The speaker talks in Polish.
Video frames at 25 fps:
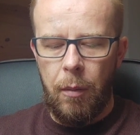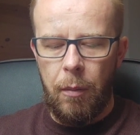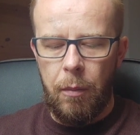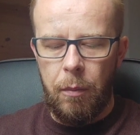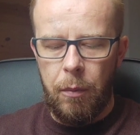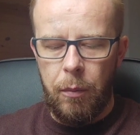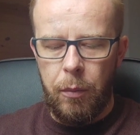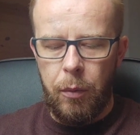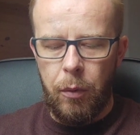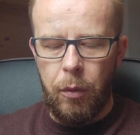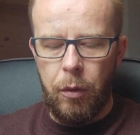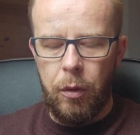
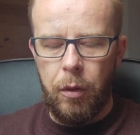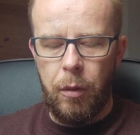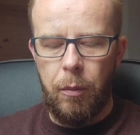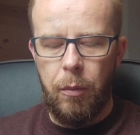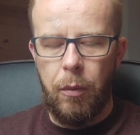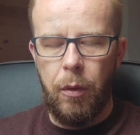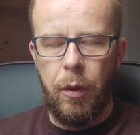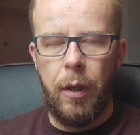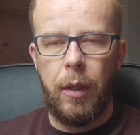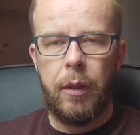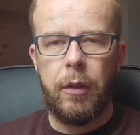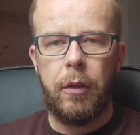Bóg
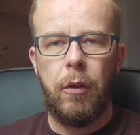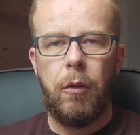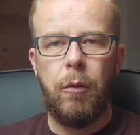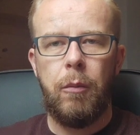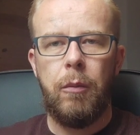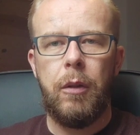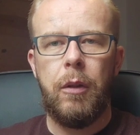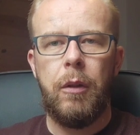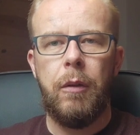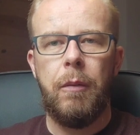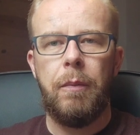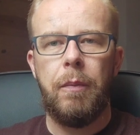pokazał
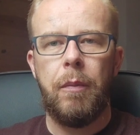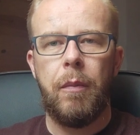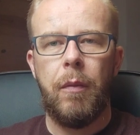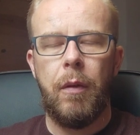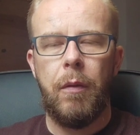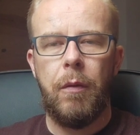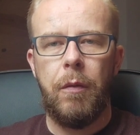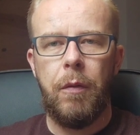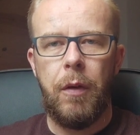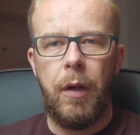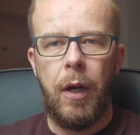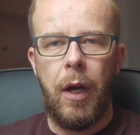mi
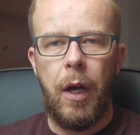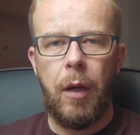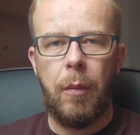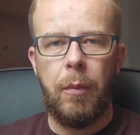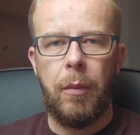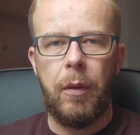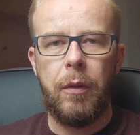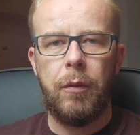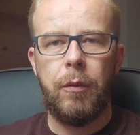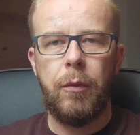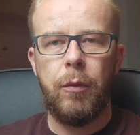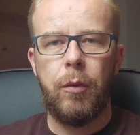
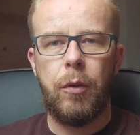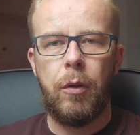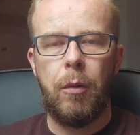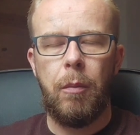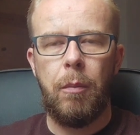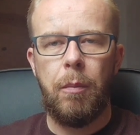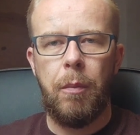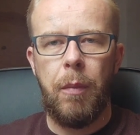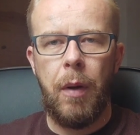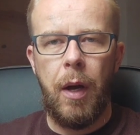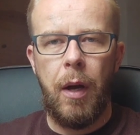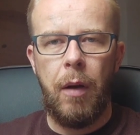fragment, w
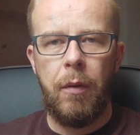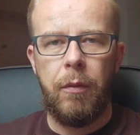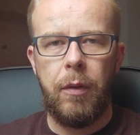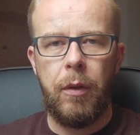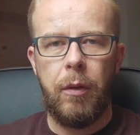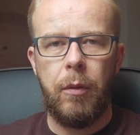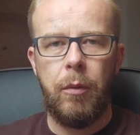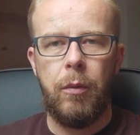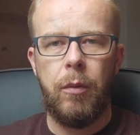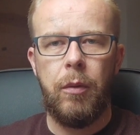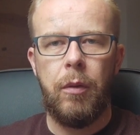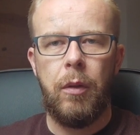którym
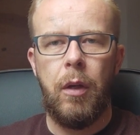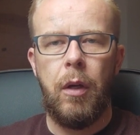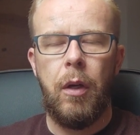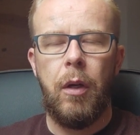Paweł